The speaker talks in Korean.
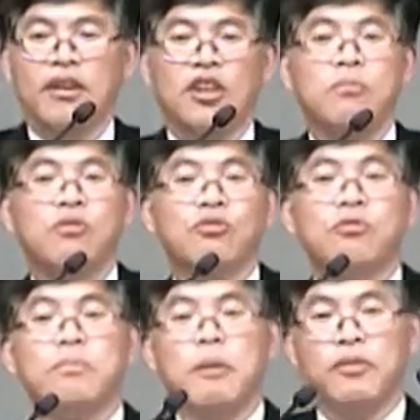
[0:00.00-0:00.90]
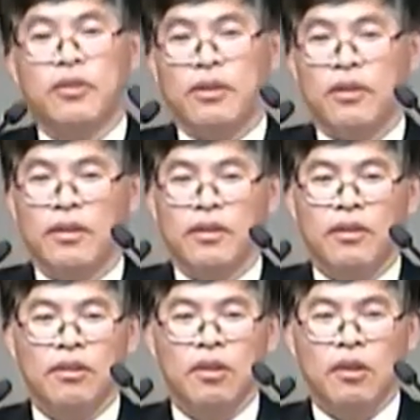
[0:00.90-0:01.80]
힘을 쭉 빼보세요.
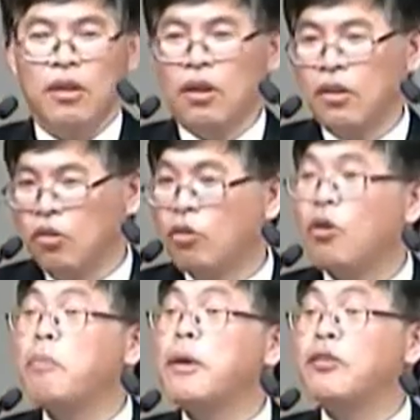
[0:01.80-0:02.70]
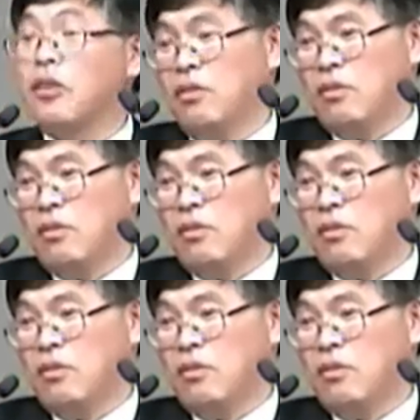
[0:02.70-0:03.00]
더, 더 빼세요,